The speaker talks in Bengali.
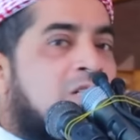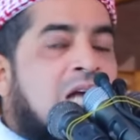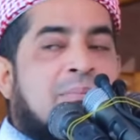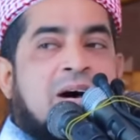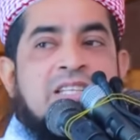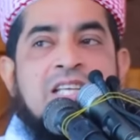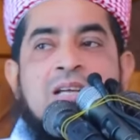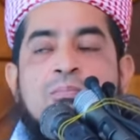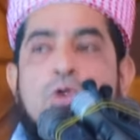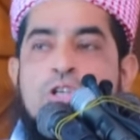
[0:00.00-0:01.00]
তো
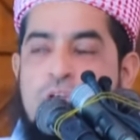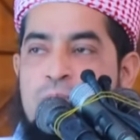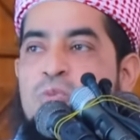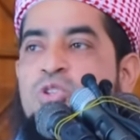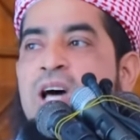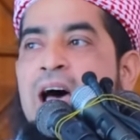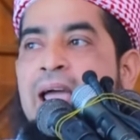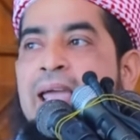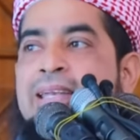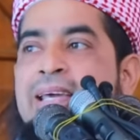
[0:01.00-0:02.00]
সামাজিক বৈষম্যতা
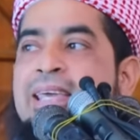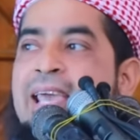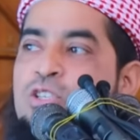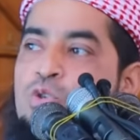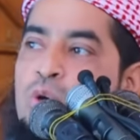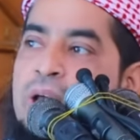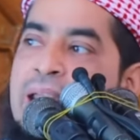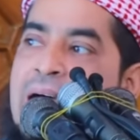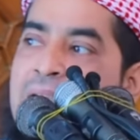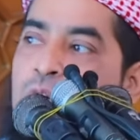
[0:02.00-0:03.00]
এটা কি এই যুগে
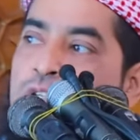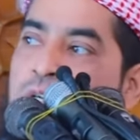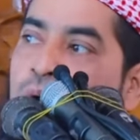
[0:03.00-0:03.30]
না আগেও